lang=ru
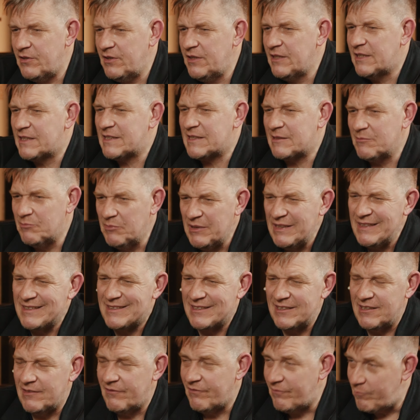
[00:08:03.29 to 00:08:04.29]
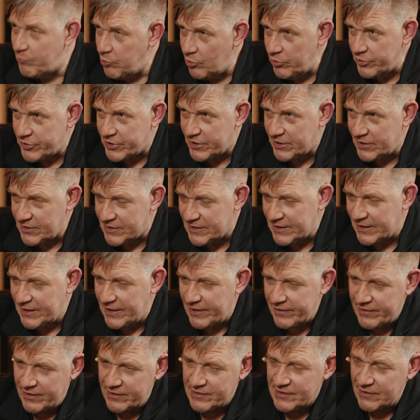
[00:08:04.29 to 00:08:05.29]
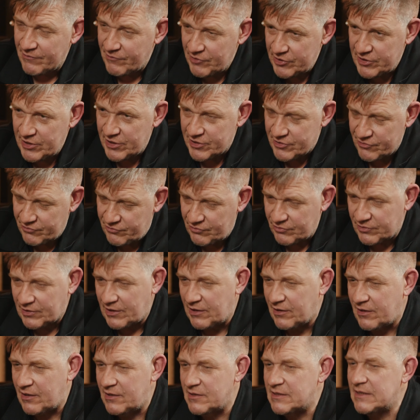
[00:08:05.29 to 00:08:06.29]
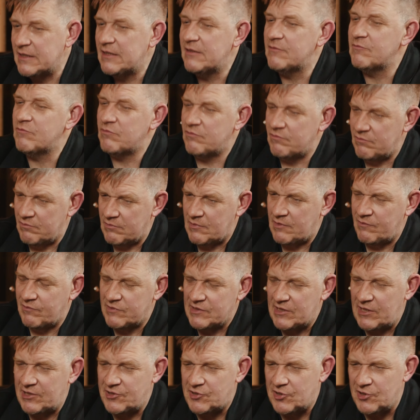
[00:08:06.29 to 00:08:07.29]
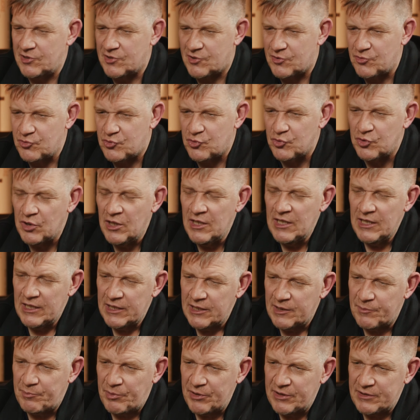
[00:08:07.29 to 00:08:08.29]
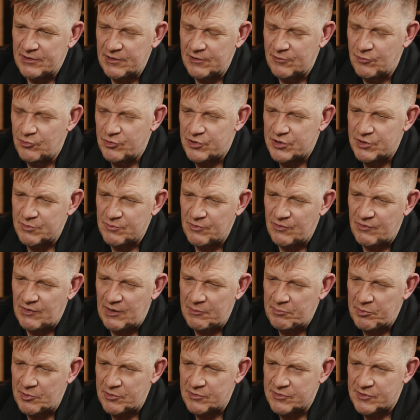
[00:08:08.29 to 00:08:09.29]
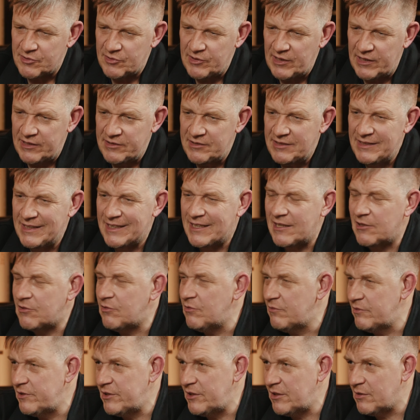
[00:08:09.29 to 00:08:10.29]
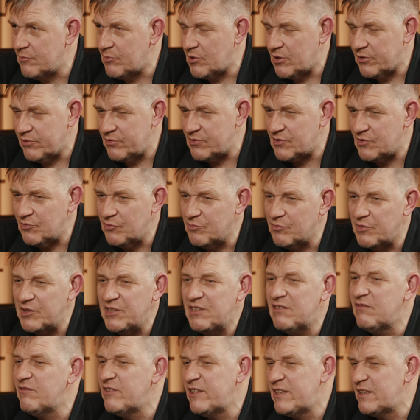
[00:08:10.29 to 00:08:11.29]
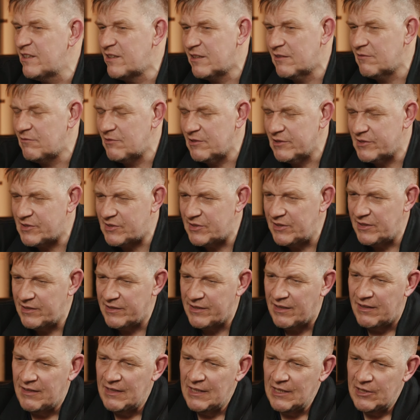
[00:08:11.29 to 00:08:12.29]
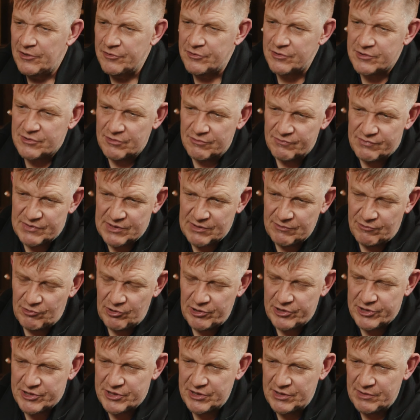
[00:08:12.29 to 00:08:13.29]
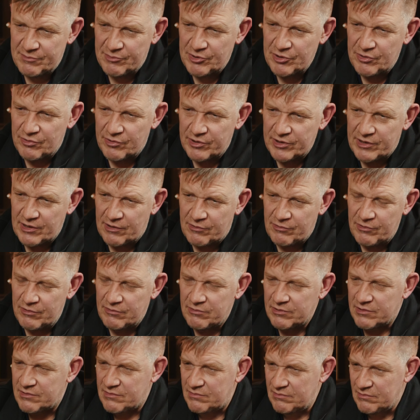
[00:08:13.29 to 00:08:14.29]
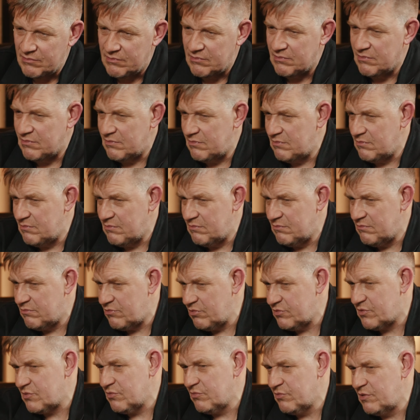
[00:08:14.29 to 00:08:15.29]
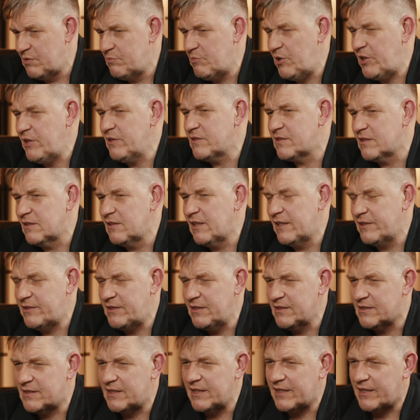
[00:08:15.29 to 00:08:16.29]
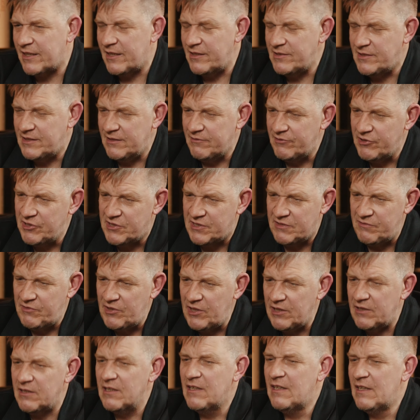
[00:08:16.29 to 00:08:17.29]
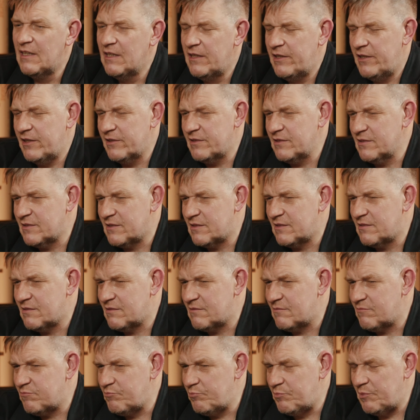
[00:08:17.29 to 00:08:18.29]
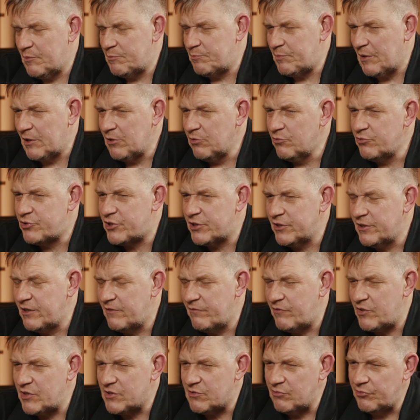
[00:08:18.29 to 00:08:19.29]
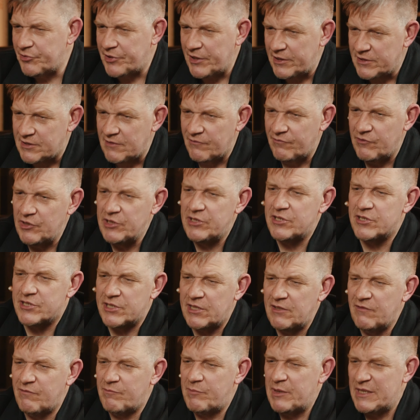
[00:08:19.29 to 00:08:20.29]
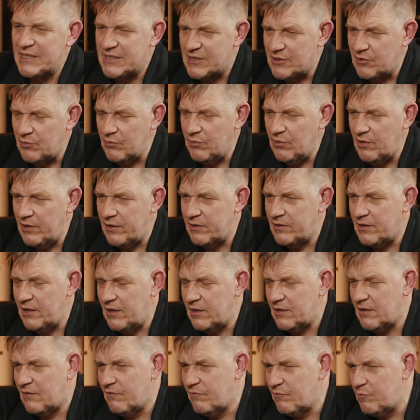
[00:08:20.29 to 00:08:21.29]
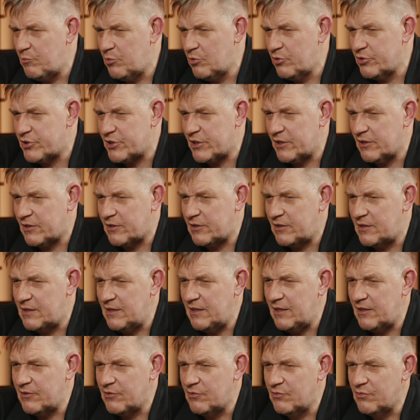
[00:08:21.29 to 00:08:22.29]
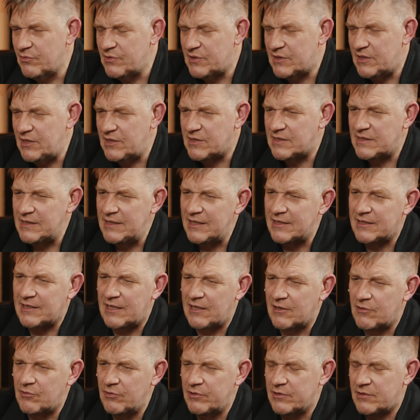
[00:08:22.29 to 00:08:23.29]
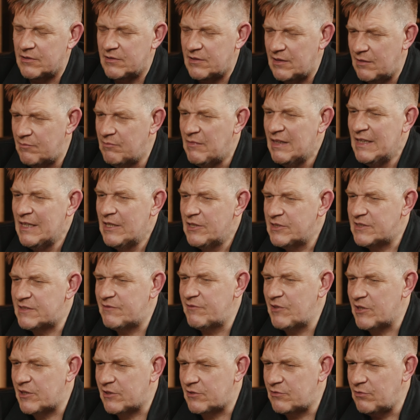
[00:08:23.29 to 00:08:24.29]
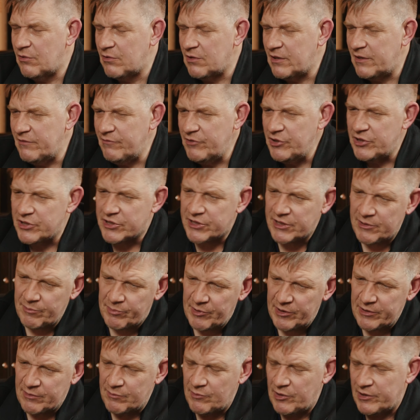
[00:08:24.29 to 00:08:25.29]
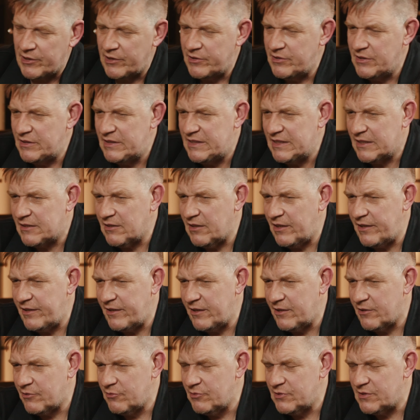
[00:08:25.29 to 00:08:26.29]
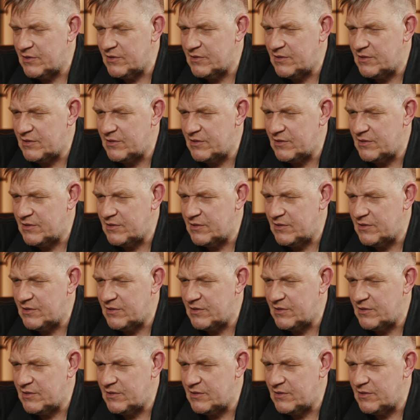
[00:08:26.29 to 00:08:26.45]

Их смысла в бочке загонять и выдерживать, вот как раз возвращаясь чуть-чуть к предыдущему вопросу, да, никакого не было, то есть он бы не выигрывал сильно, то есть он всего лишь немного такой вот, ну, то есть он имеет золотистый красивый цвет, это полученные в результате выдержки в Бристоле, да, там в бочках, да, но здесь нет какой-то там сверхдолгой выдержки, поэтому она не декларируется.